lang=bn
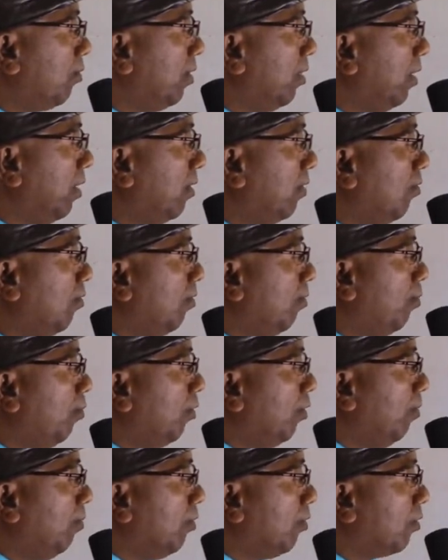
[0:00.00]
ওঠে এর কোনো
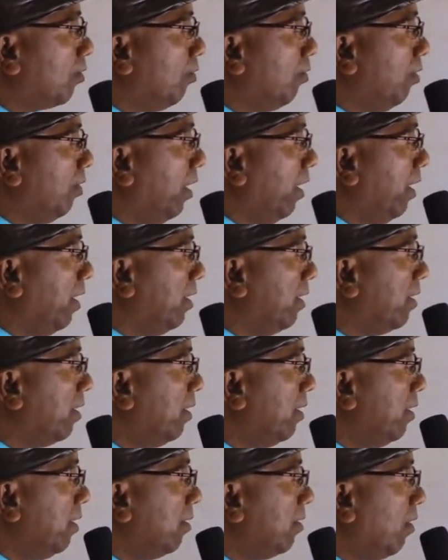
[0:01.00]
পরিবর্তন নেই
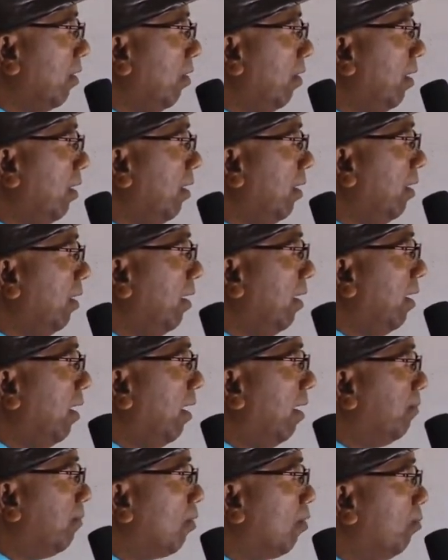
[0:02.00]
তাহলে
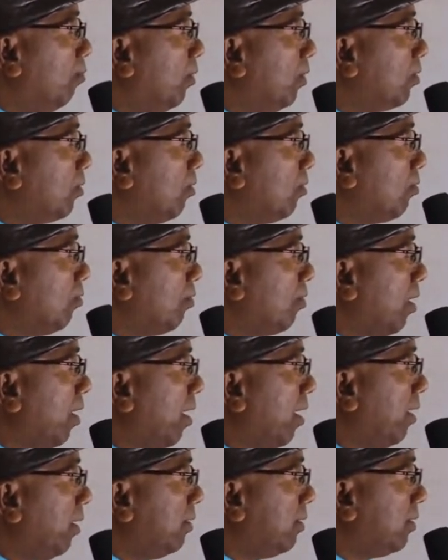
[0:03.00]
আমরা অভ্যাসগত
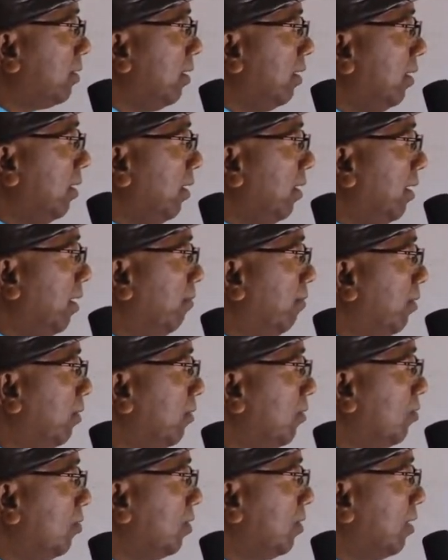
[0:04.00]
কাজ এবং
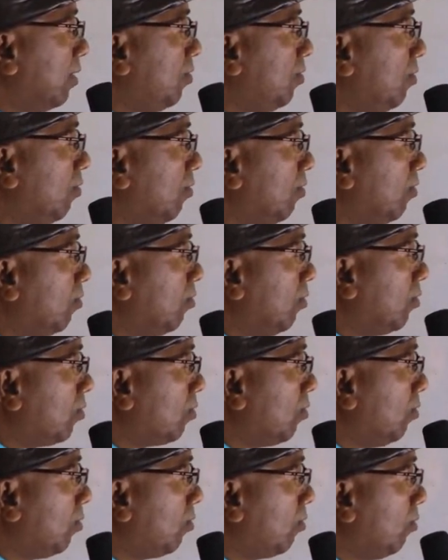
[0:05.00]
যেটা চিরন্তর
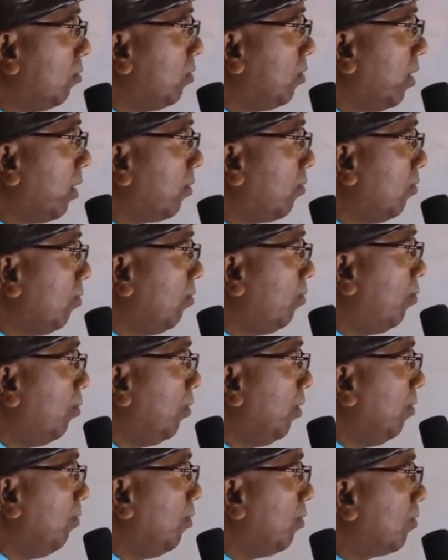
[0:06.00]
সত্য যার কোনো
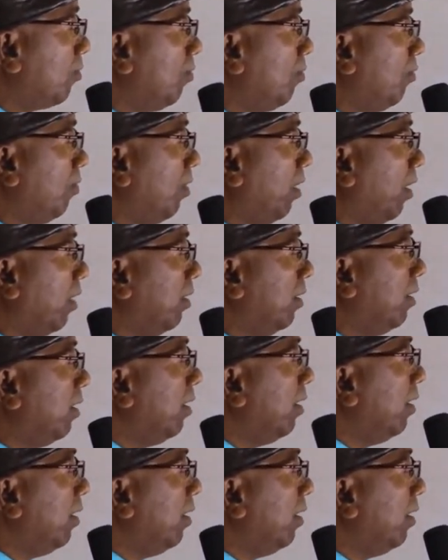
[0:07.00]
পরিবর্তন নাই